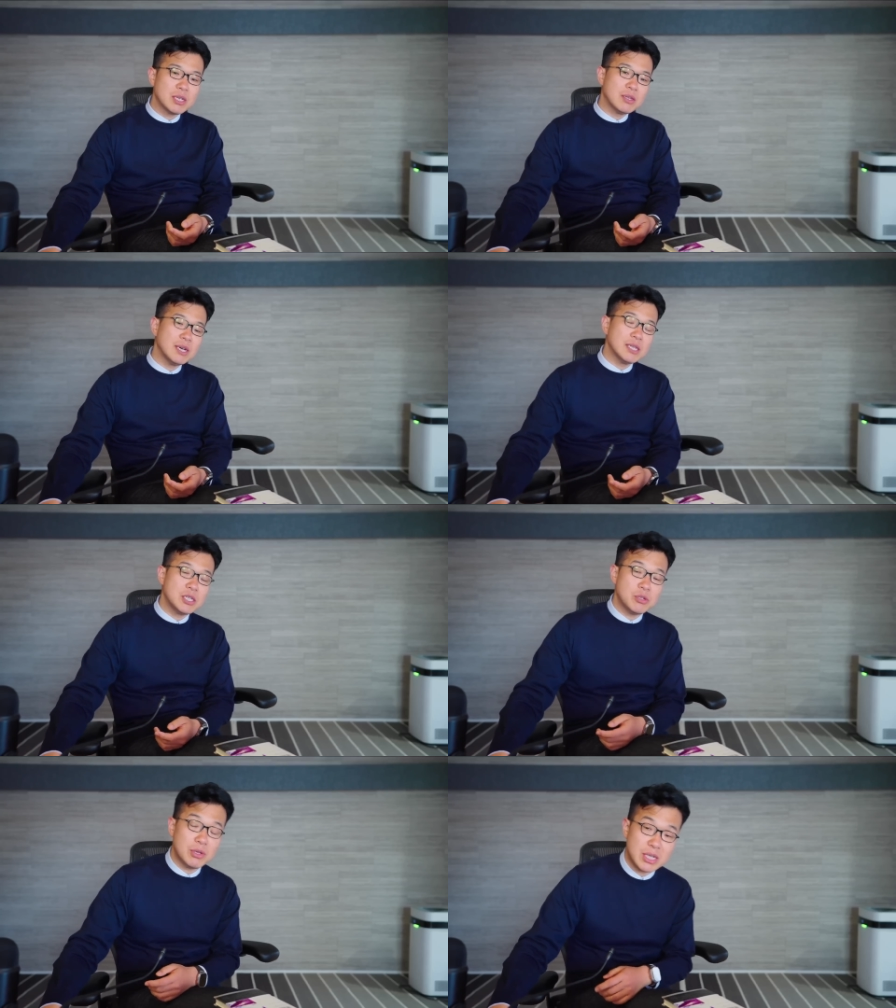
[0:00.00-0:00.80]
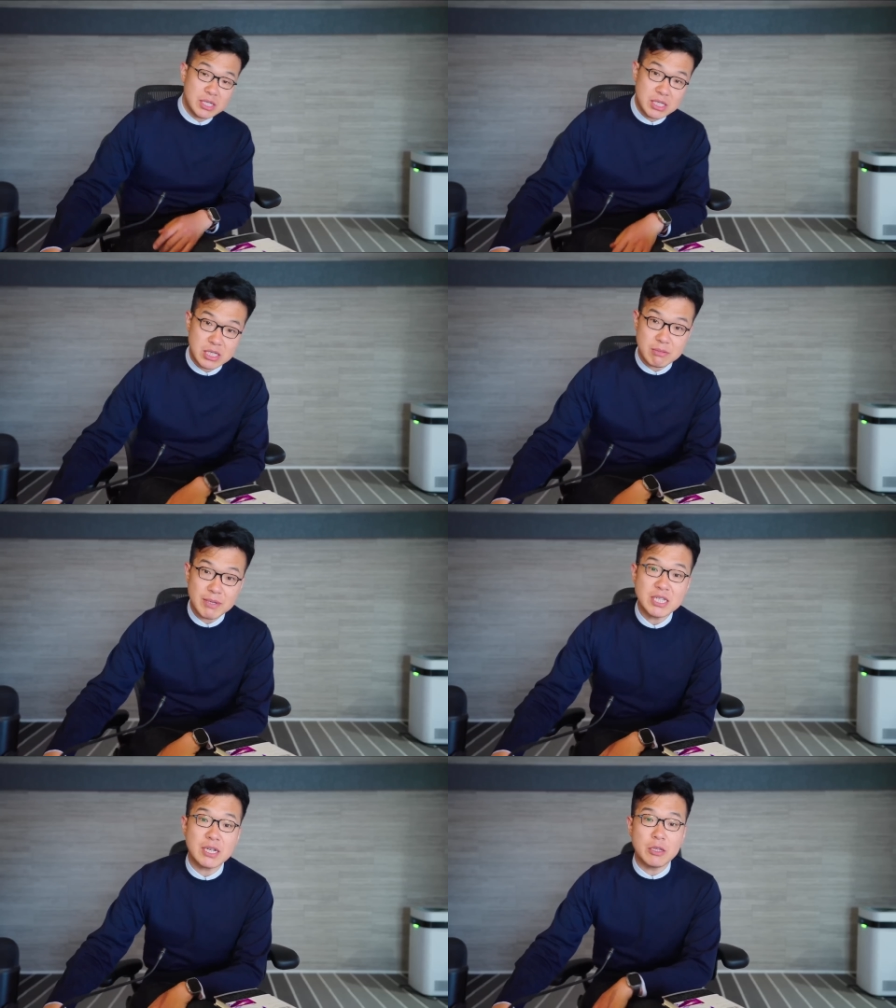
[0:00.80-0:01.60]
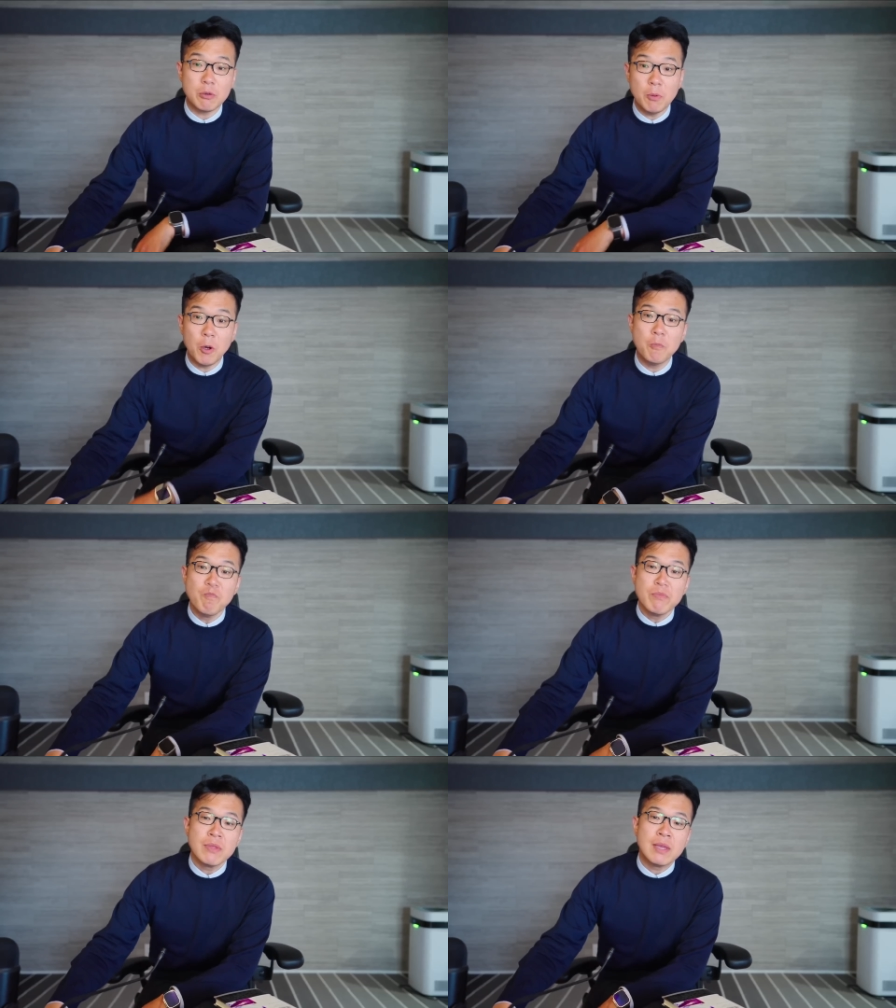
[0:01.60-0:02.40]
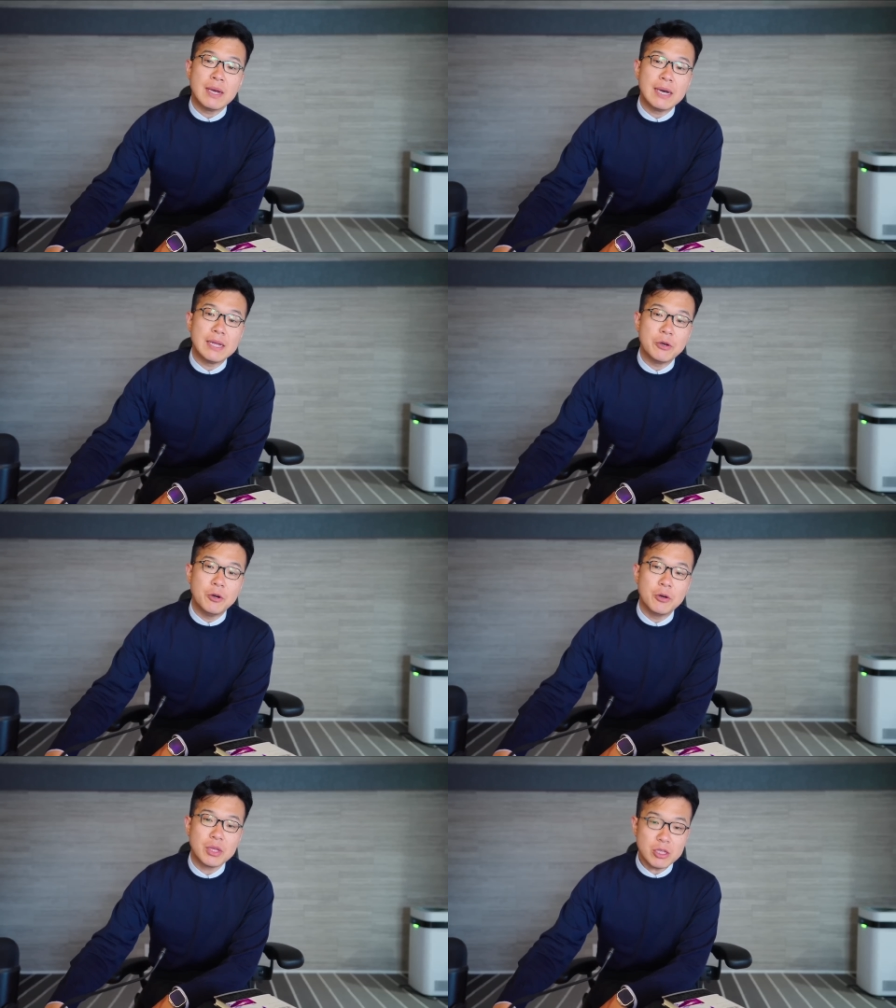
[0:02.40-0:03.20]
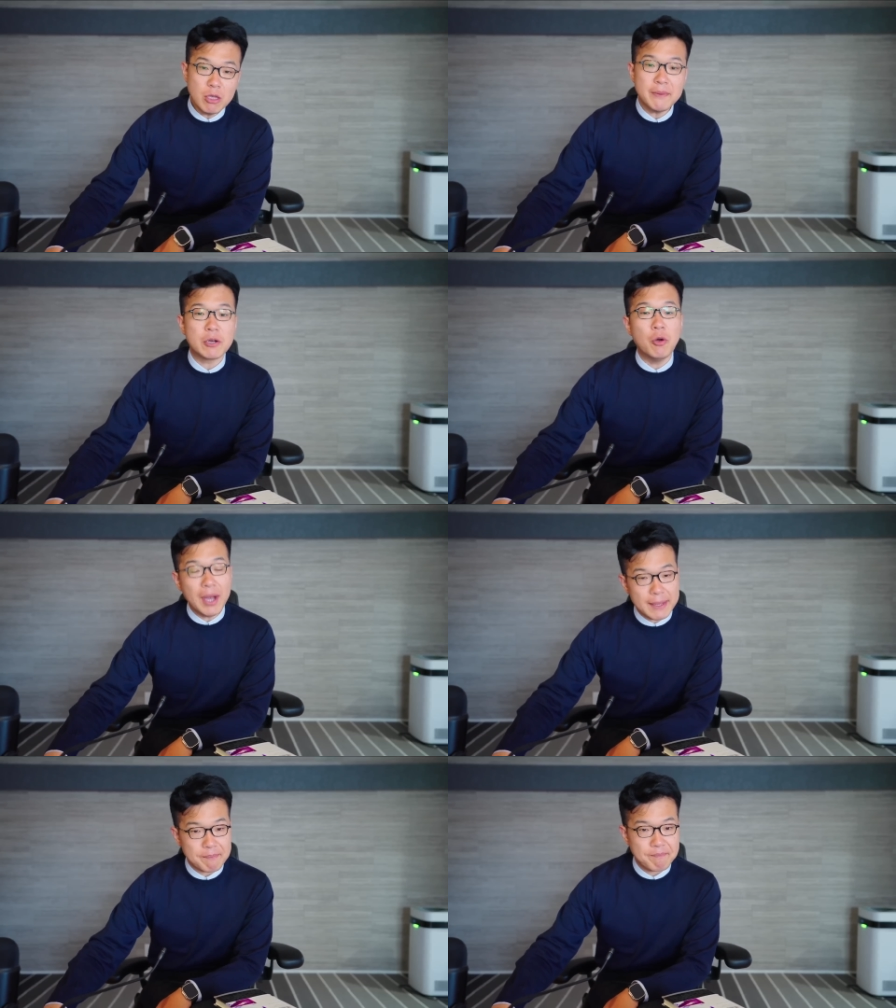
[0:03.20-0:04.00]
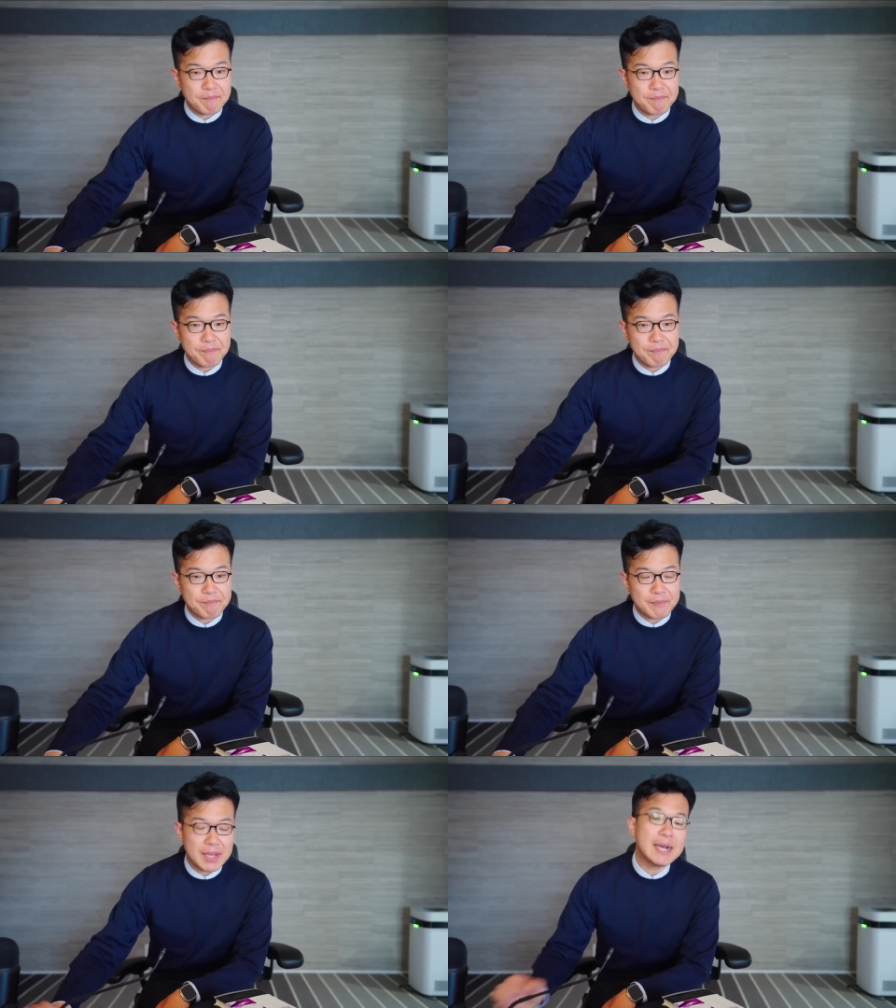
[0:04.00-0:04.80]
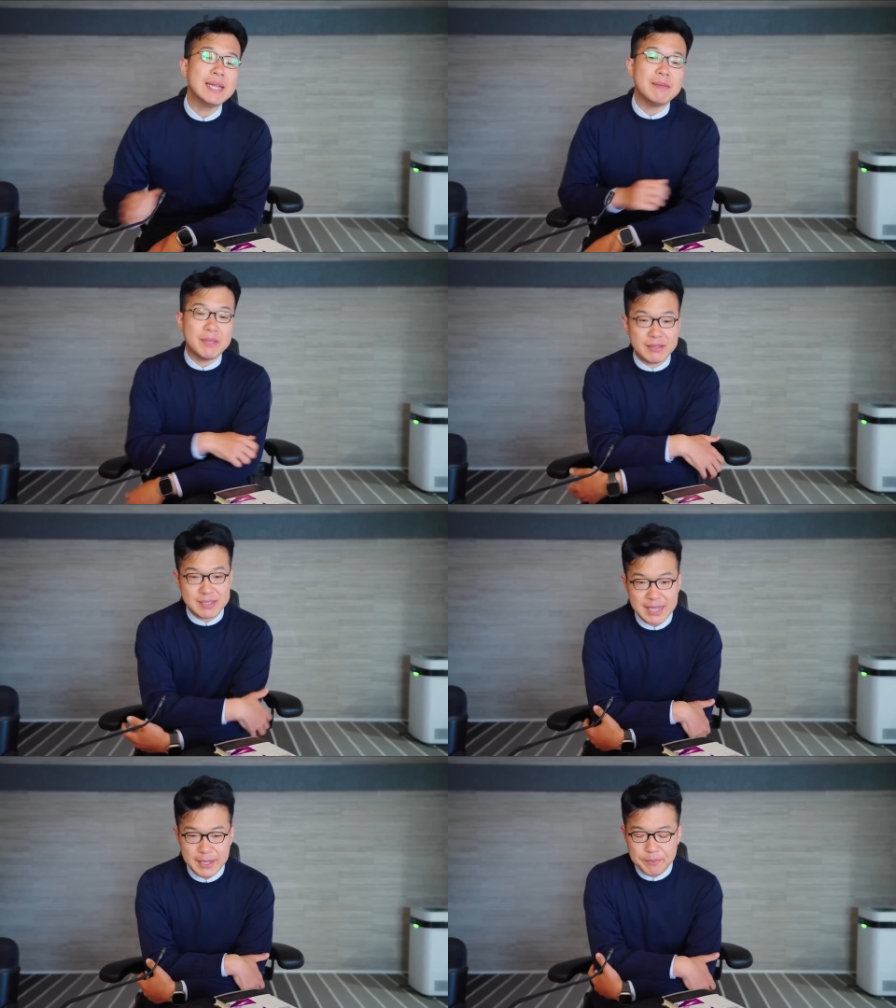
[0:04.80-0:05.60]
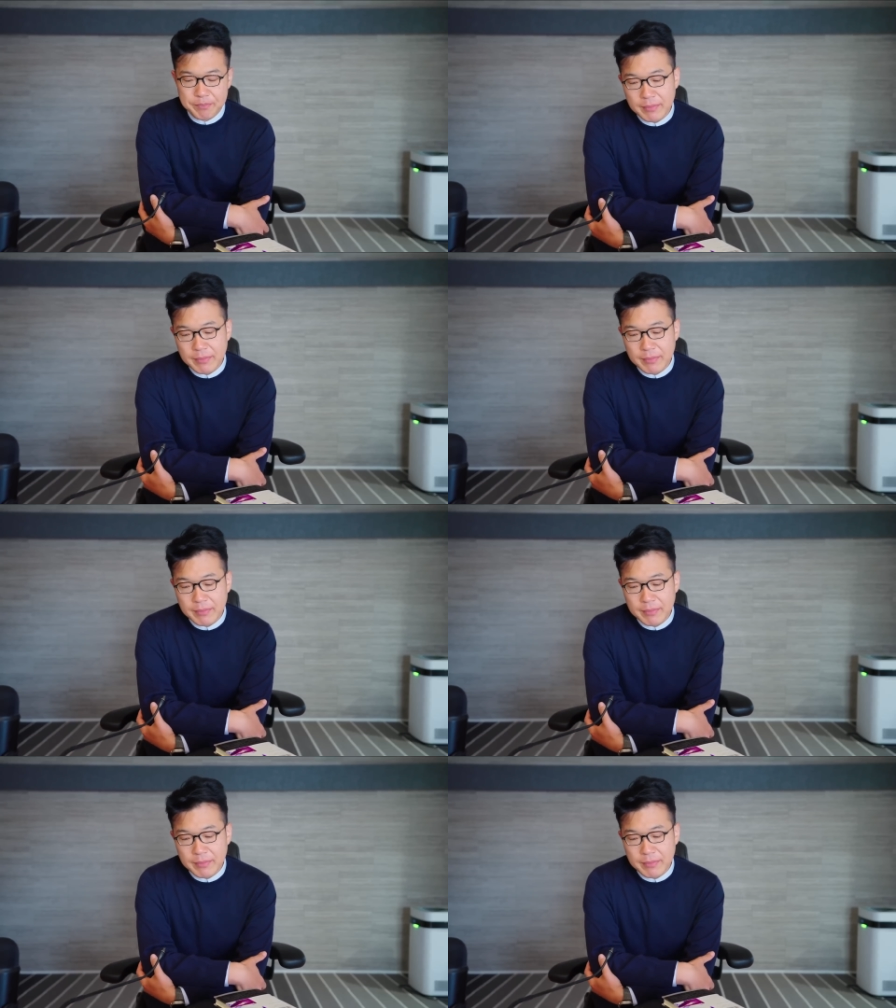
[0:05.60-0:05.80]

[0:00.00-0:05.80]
山の話を私しましたけども、例えばご飯考えてみてください。